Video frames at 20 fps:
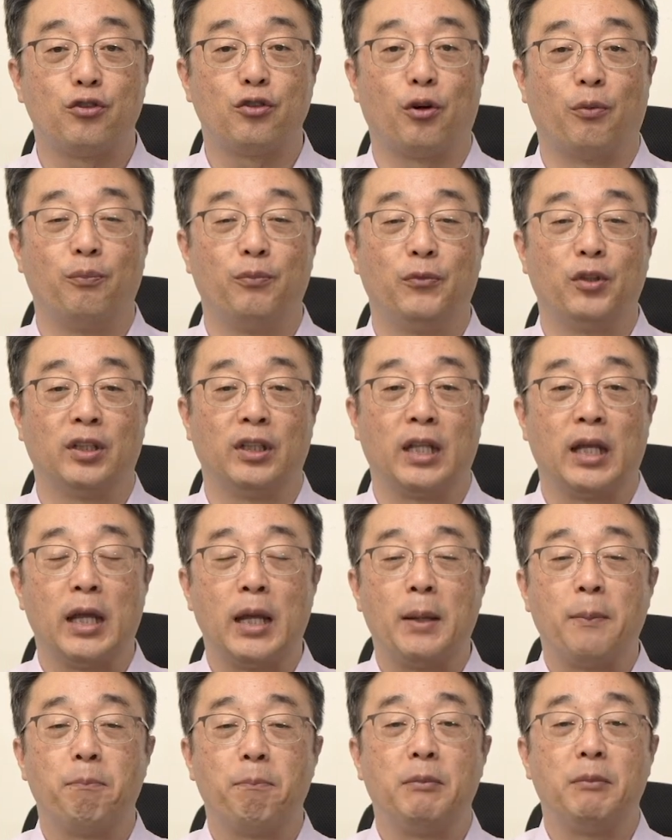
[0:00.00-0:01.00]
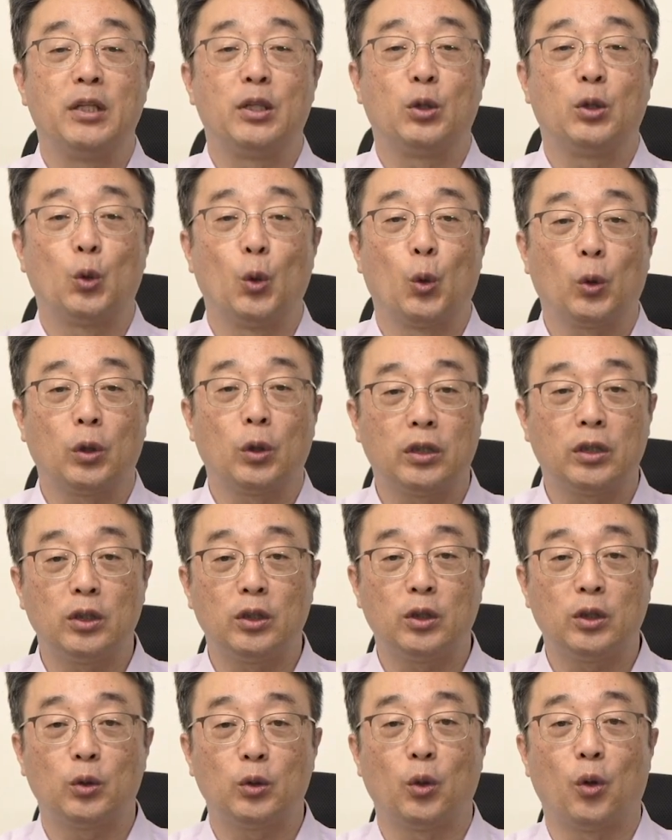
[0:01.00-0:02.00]
없는, 밑도
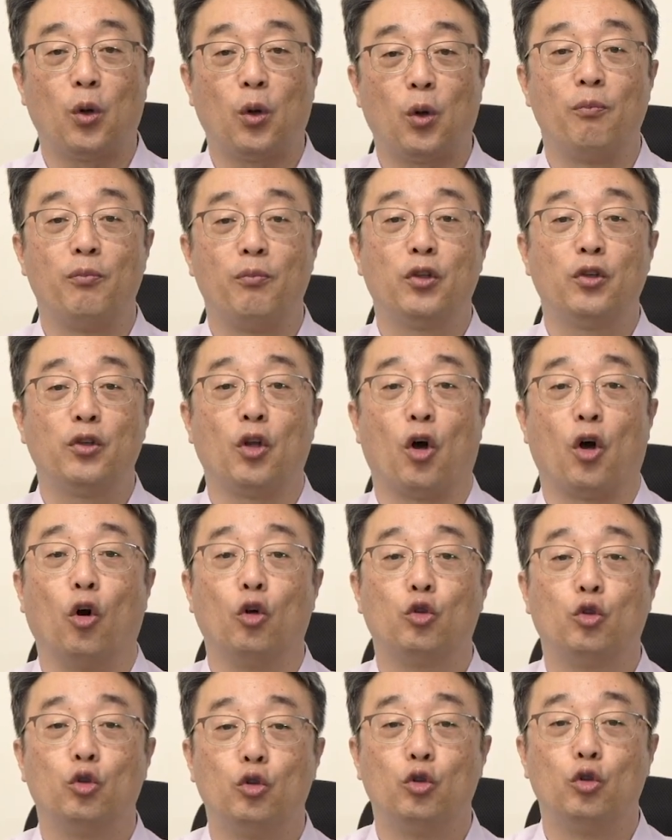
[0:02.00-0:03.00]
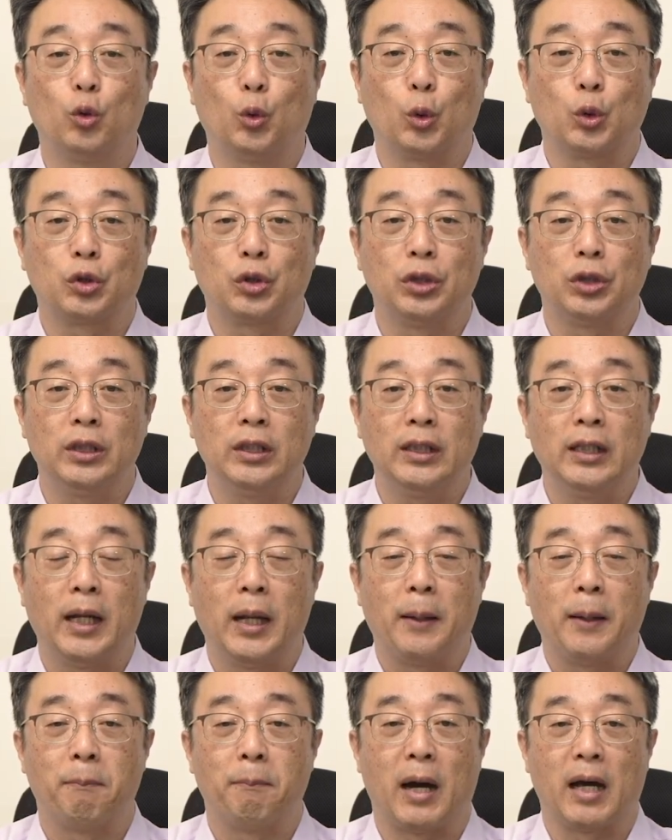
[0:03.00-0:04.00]
끝도 없는 어두운 곳을
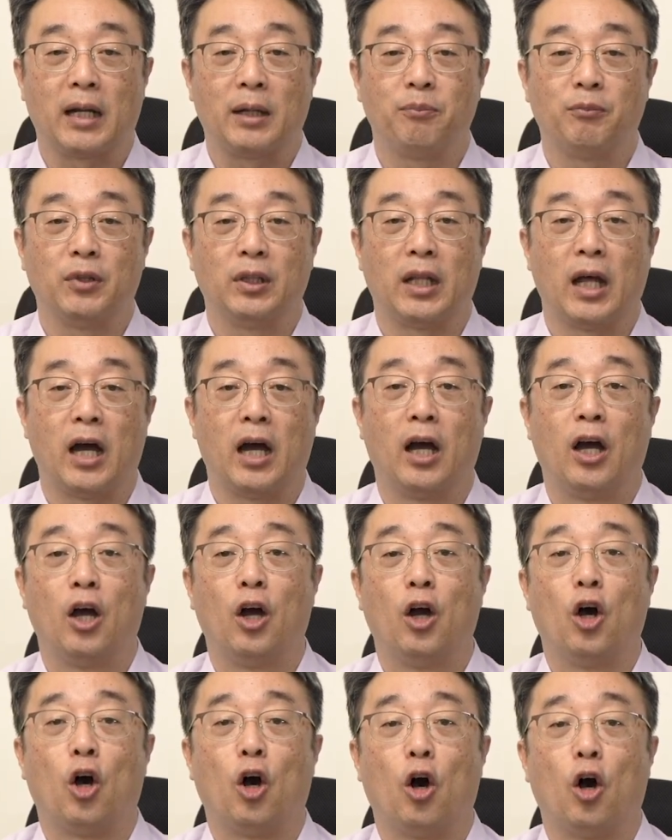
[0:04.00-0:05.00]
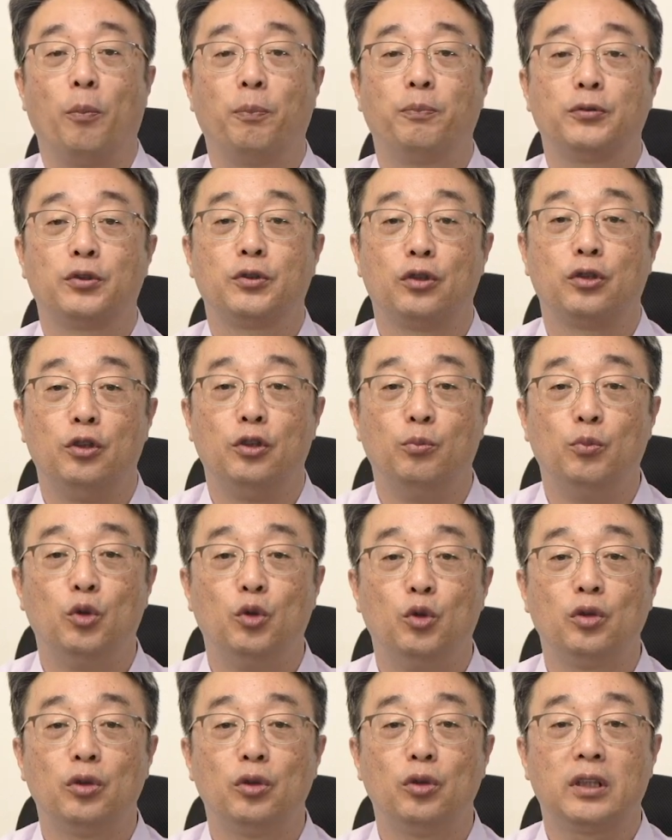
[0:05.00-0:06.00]
말합니다. 없을
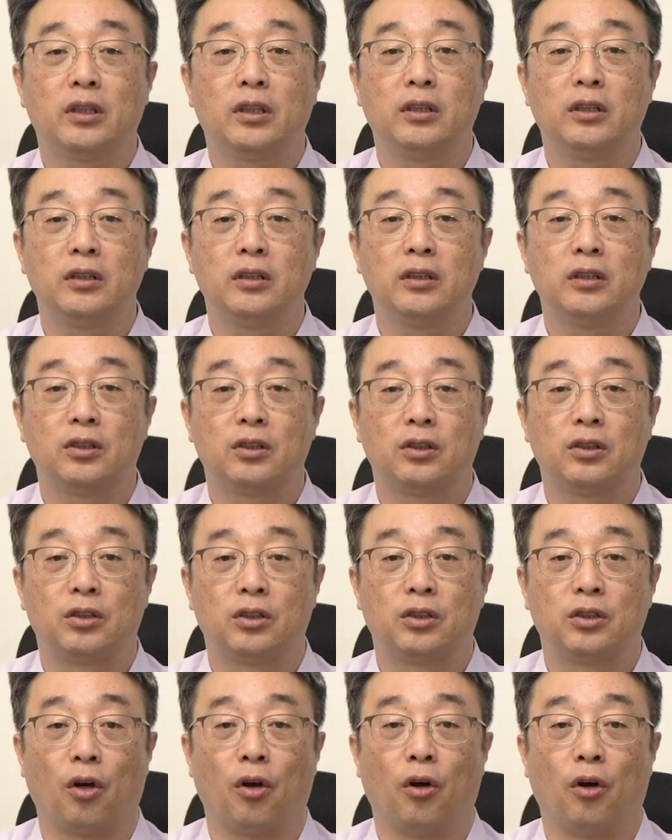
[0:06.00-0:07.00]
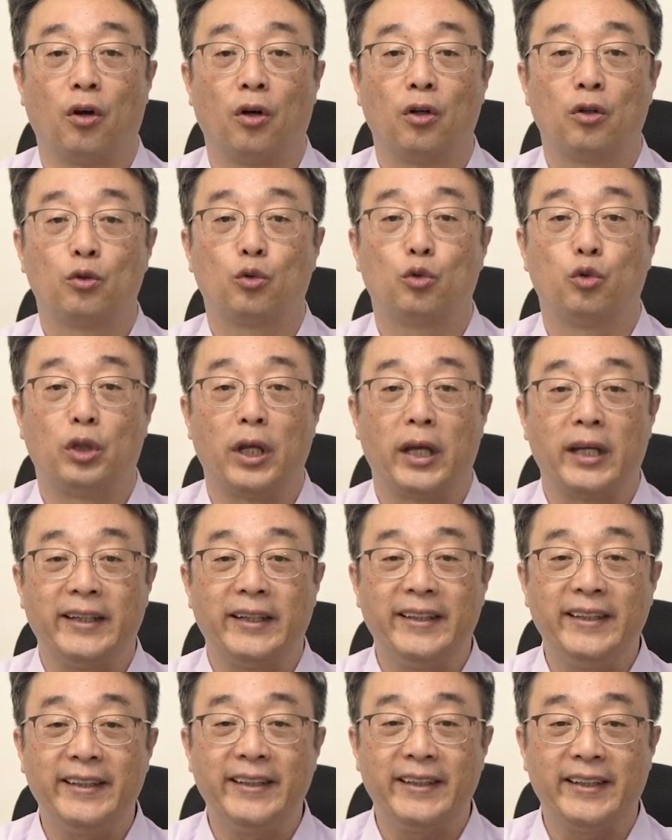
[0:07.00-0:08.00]
무, 끝저,
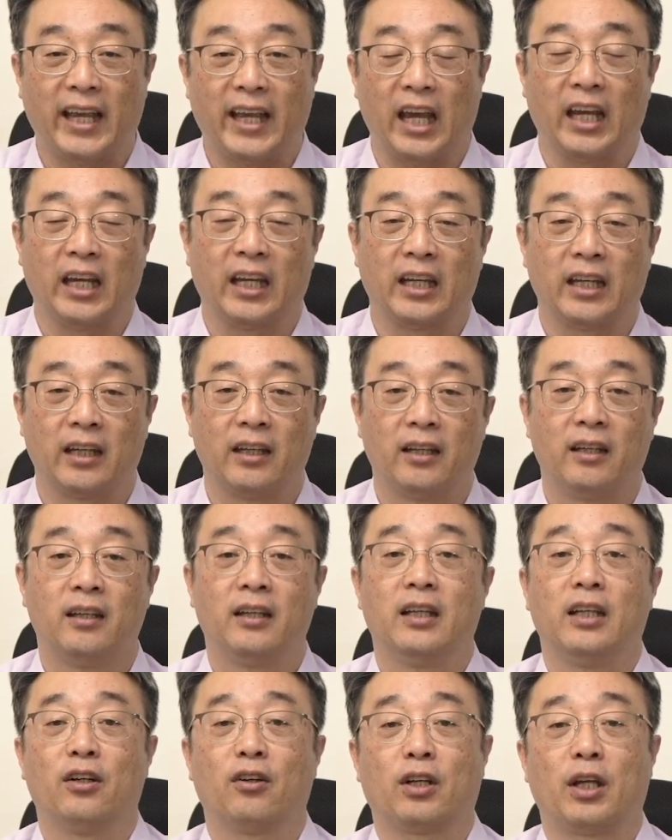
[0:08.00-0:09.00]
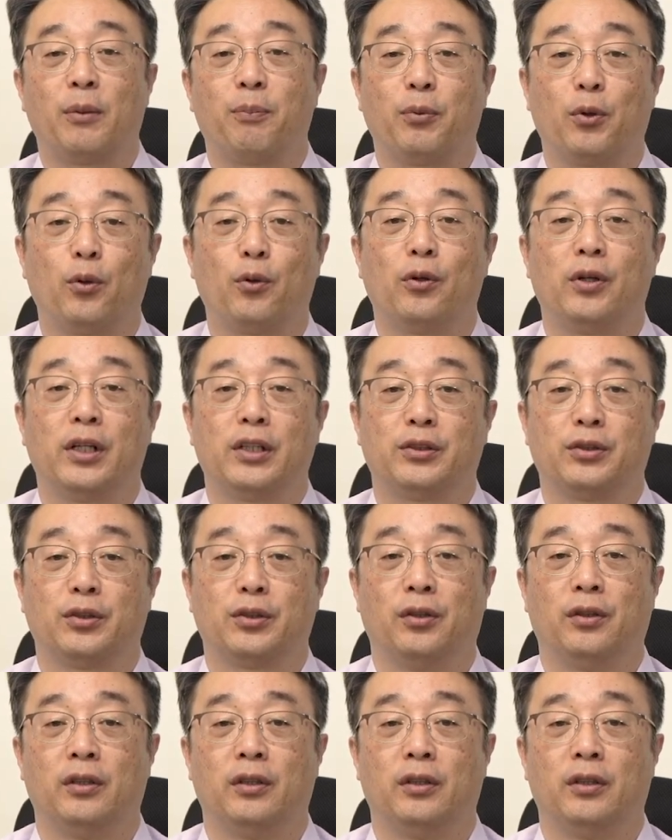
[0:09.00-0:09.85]
구덩이, 갱, 이렇게 표현을 하죠.